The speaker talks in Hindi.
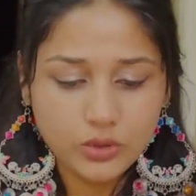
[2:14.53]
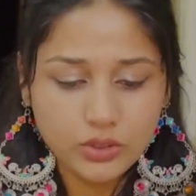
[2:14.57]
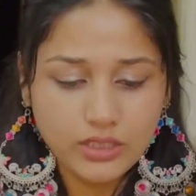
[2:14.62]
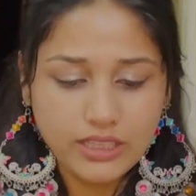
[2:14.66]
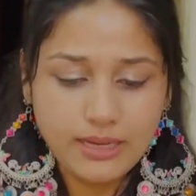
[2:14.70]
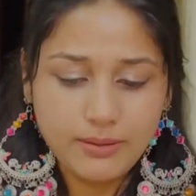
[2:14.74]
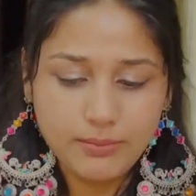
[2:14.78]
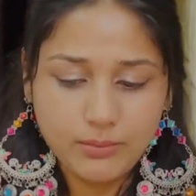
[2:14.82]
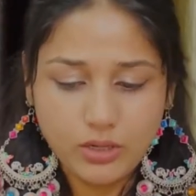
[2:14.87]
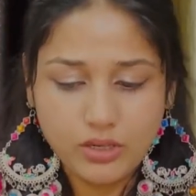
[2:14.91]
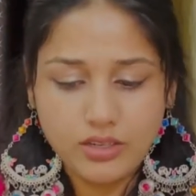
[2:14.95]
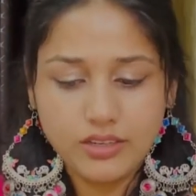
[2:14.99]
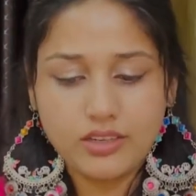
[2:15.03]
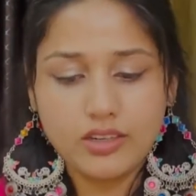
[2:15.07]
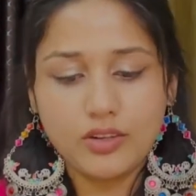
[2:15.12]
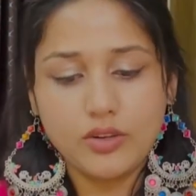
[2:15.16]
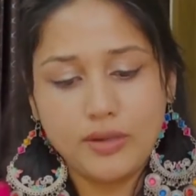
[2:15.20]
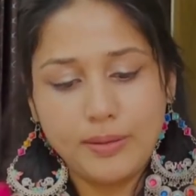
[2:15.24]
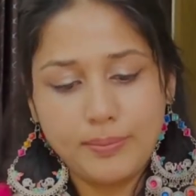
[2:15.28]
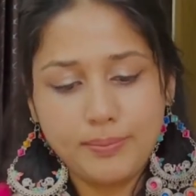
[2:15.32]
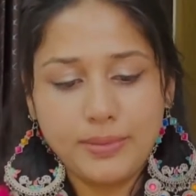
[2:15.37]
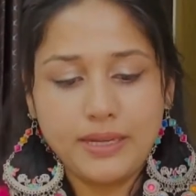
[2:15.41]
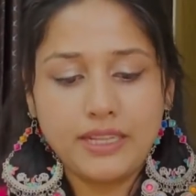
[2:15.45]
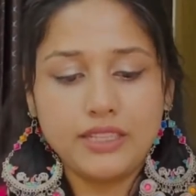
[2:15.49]
हो तो एम ऑर्डर करो
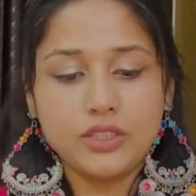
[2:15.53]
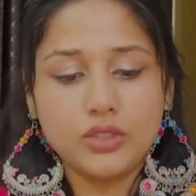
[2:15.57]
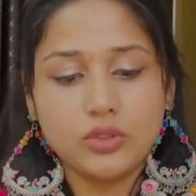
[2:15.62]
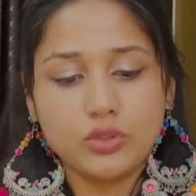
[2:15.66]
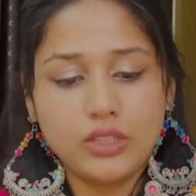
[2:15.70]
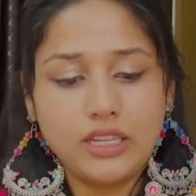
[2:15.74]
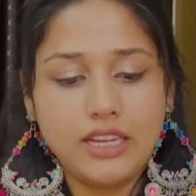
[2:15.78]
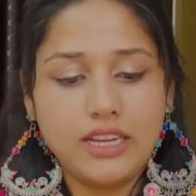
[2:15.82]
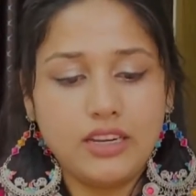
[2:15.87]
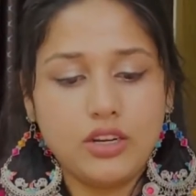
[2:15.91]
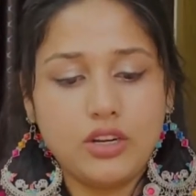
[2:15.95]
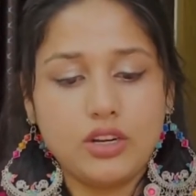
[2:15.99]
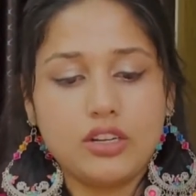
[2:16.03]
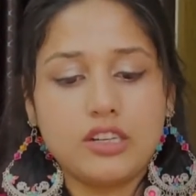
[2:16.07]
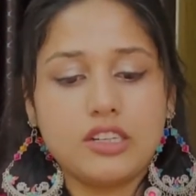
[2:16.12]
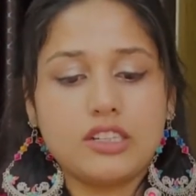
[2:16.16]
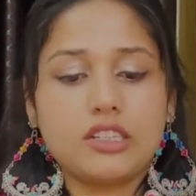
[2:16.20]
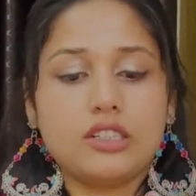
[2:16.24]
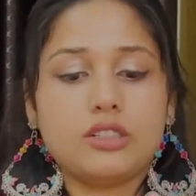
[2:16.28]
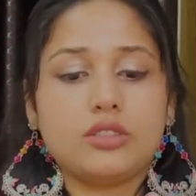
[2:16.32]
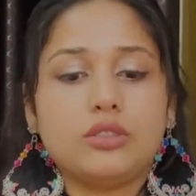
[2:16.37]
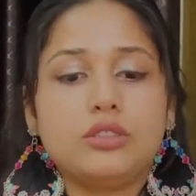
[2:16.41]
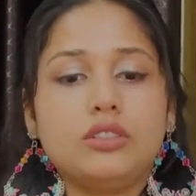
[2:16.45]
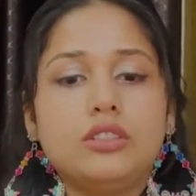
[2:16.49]
एम पहनते हो तो एल ऑर्डर
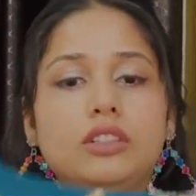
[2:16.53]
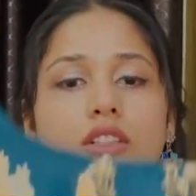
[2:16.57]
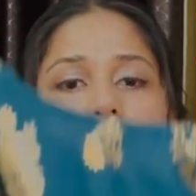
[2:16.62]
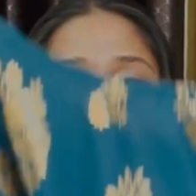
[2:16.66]
करो